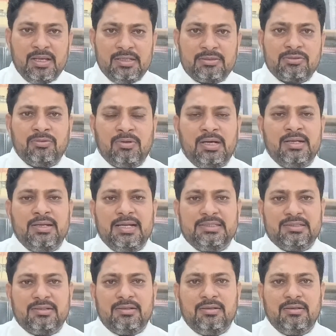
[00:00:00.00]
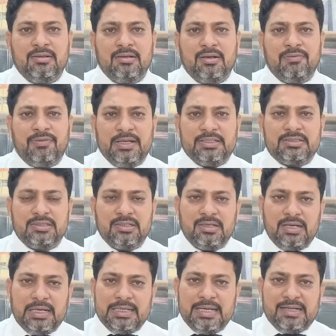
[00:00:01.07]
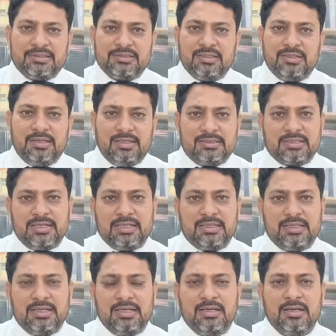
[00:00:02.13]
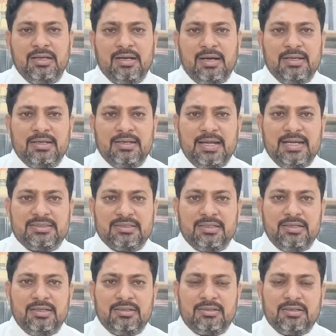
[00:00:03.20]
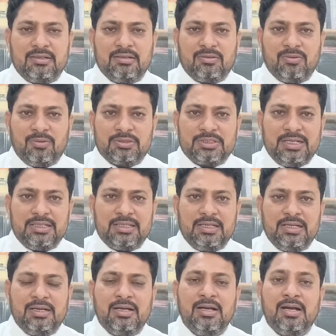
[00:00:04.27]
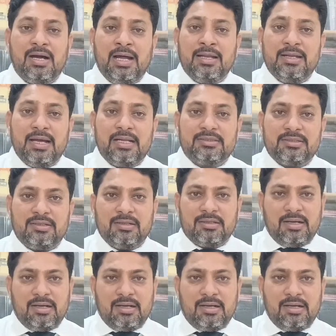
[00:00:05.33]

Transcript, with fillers: इसको अननेचुरल ऑफेंस अननेचुरल लस्ट कहते हैं अननेचुरल इंटरकोर्स कहते हैं अननेचुरल